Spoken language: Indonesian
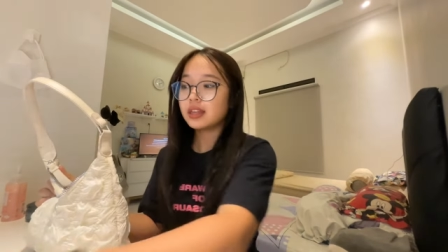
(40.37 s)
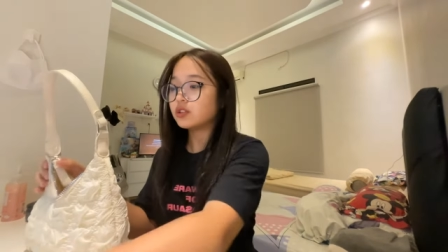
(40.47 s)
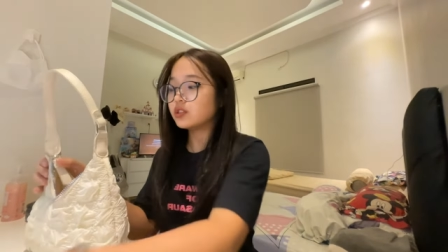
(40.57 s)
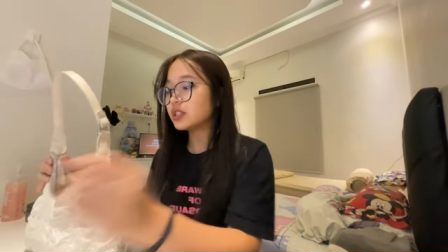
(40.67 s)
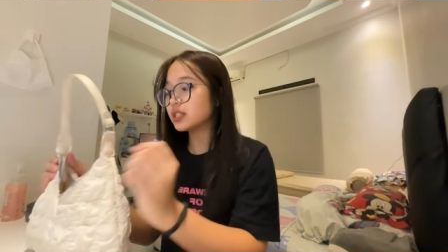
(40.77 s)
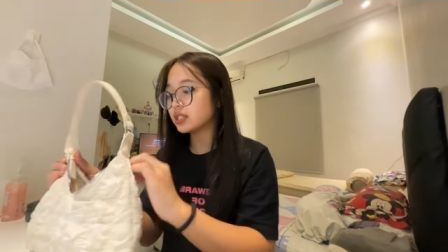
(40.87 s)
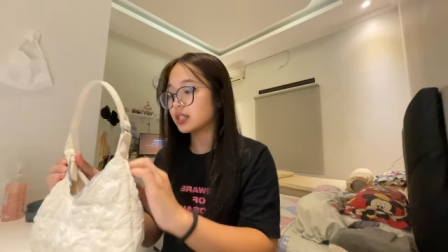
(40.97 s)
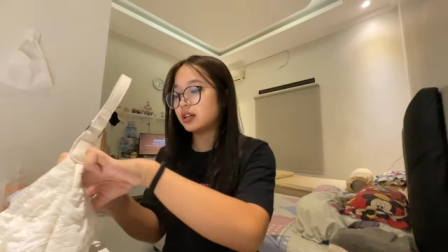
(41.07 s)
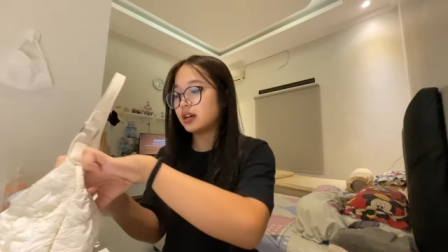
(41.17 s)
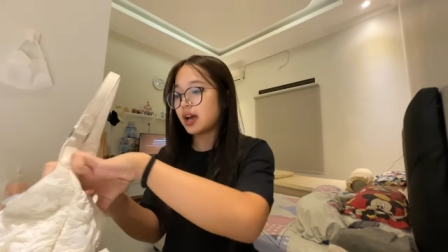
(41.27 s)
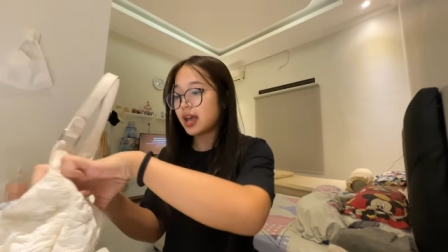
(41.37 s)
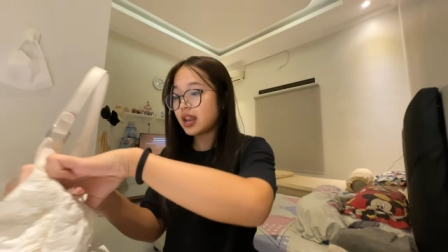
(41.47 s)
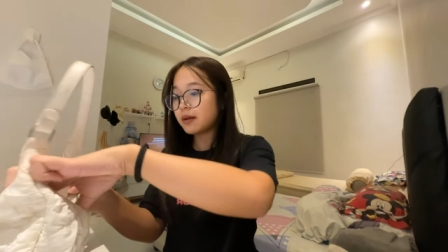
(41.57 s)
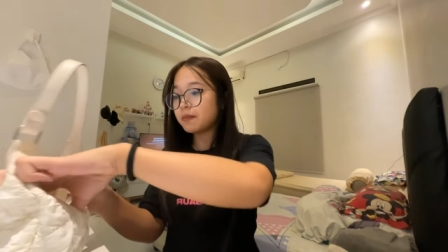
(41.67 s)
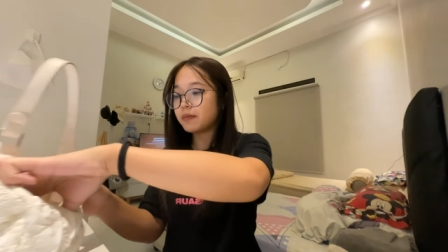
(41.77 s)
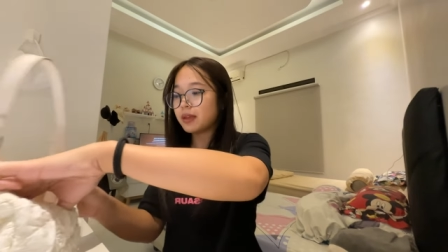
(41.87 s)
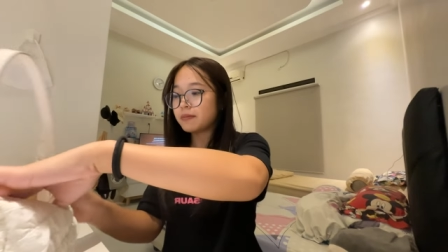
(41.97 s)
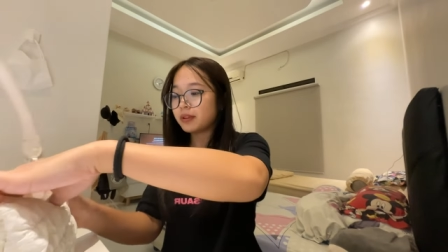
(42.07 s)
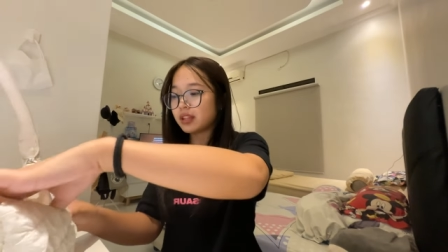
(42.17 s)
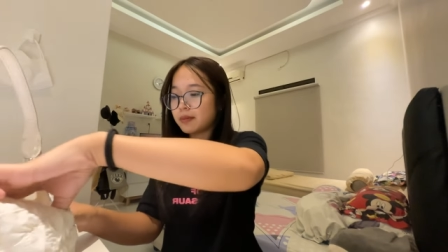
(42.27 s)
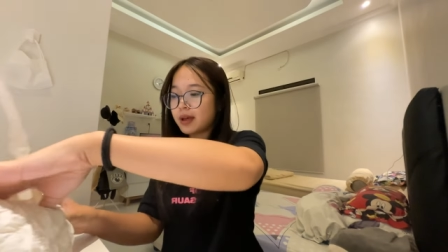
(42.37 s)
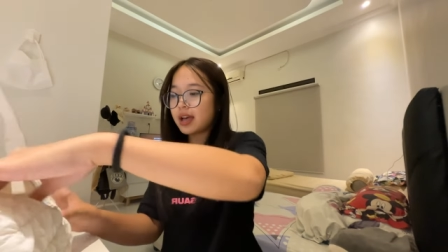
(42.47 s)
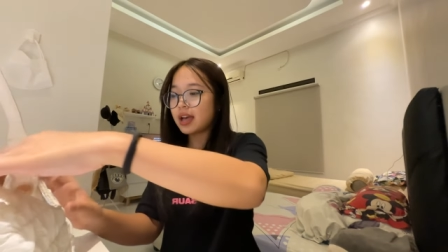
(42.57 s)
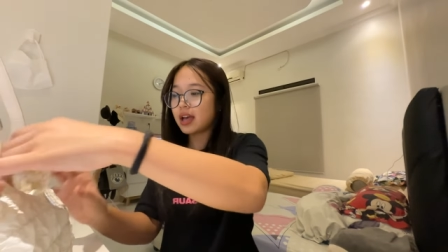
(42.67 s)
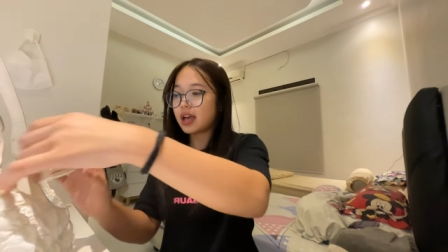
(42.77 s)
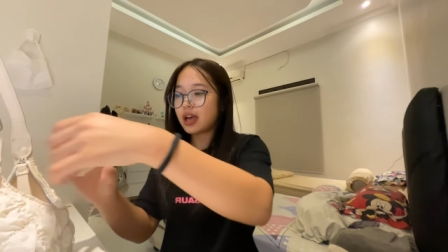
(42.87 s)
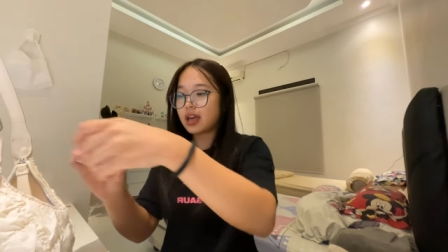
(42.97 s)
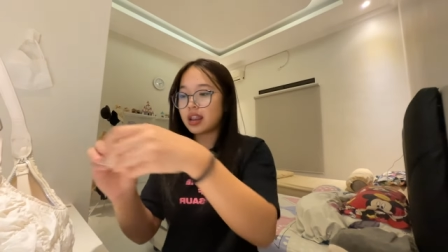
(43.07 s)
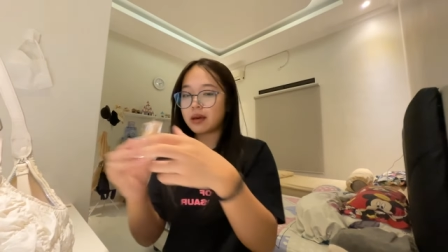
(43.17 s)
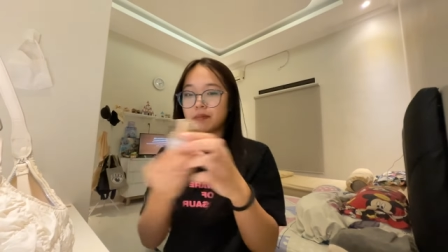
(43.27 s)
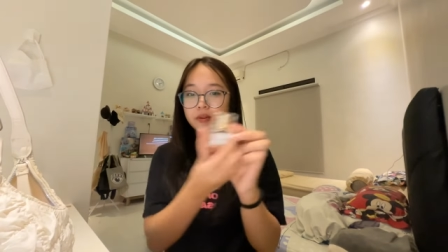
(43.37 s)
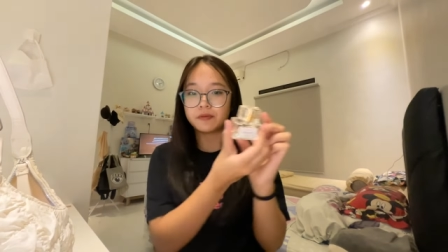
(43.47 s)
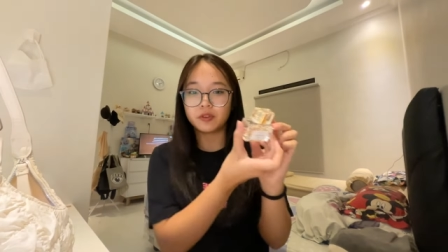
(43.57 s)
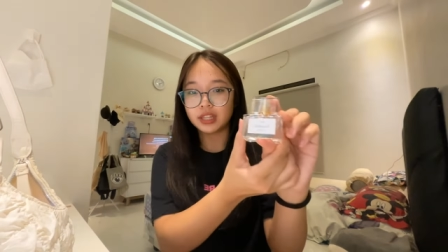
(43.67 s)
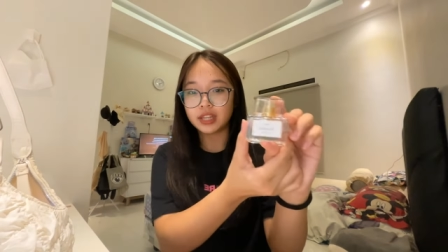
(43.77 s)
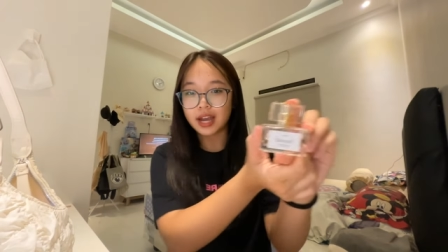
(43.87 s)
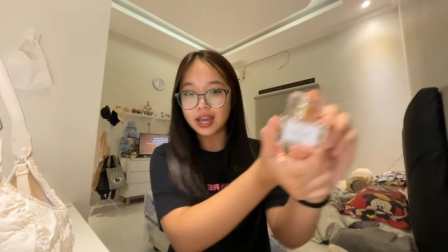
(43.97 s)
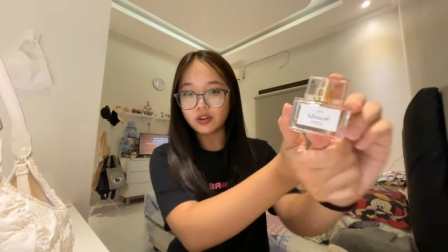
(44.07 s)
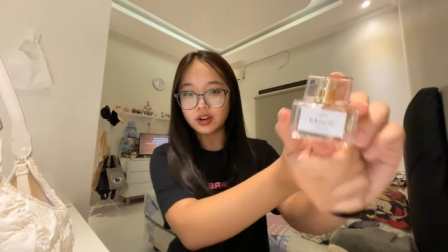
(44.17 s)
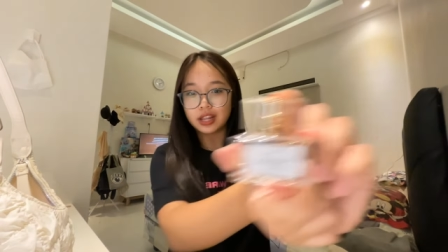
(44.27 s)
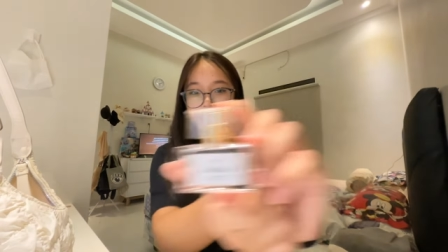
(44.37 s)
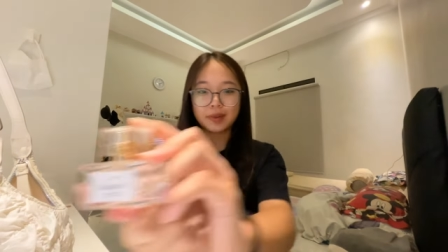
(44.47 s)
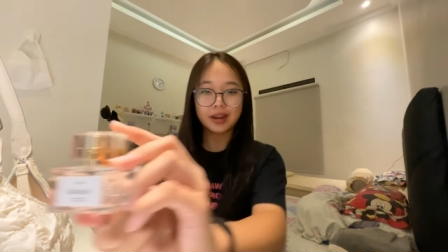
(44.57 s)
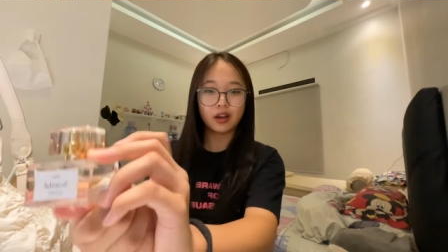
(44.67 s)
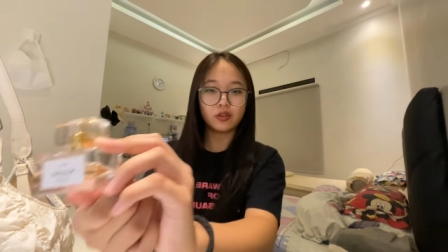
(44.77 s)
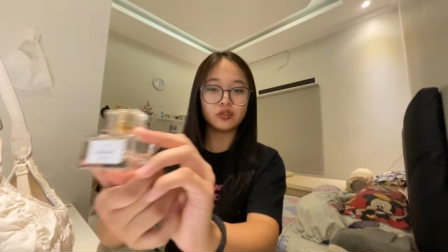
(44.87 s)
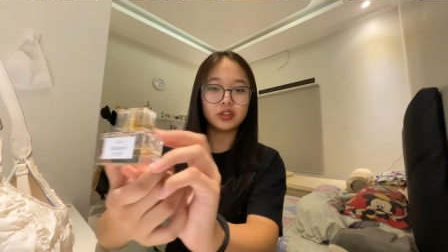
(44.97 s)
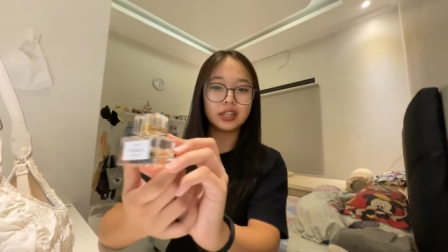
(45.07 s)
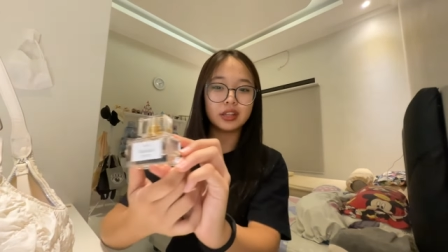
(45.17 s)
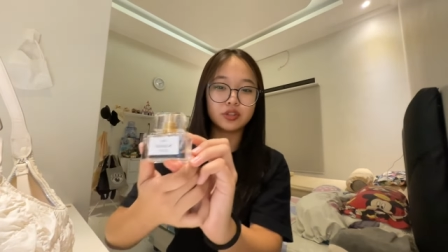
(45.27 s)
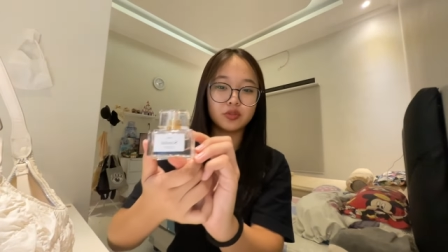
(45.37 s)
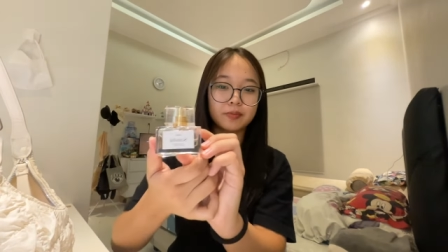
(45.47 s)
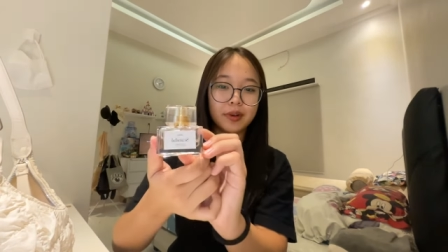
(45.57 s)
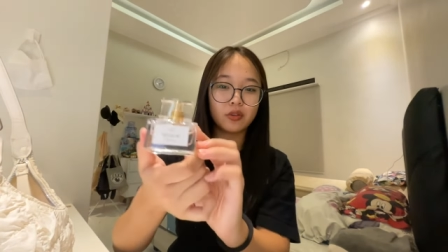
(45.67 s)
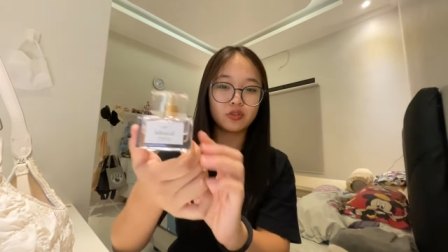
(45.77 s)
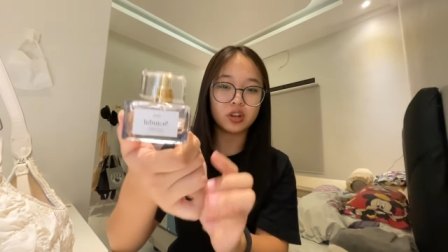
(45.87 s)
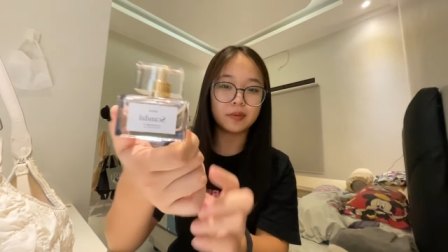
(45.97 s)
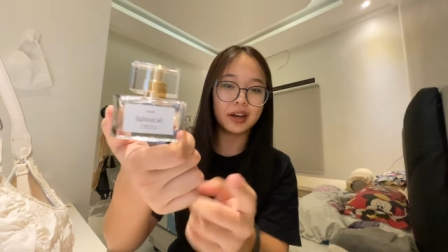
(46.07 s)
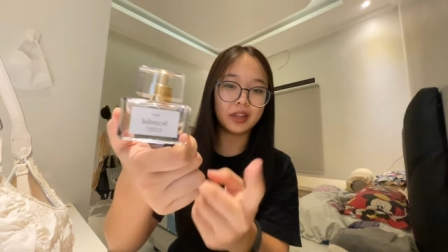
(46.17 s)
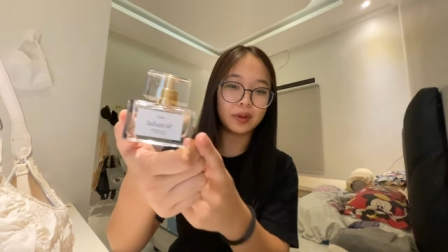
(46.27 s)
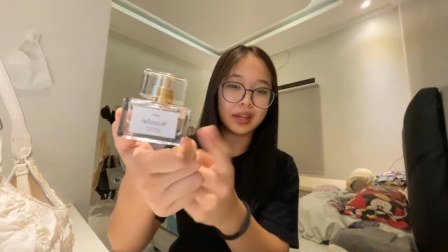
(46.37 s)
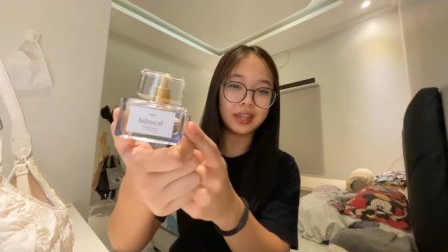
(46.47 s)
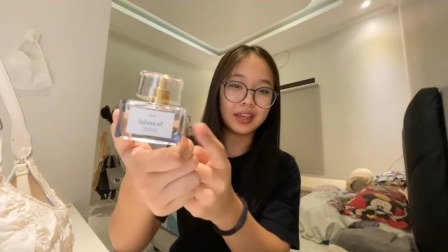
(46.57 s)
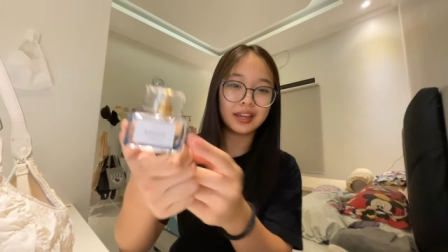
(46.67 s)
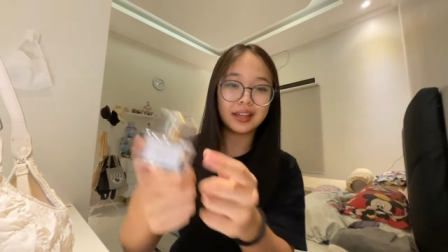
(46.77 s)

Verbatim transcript: terus eh, ada yang pertama ada perfume ini kado dari temen aku ini sumpah aku suka banget wanginya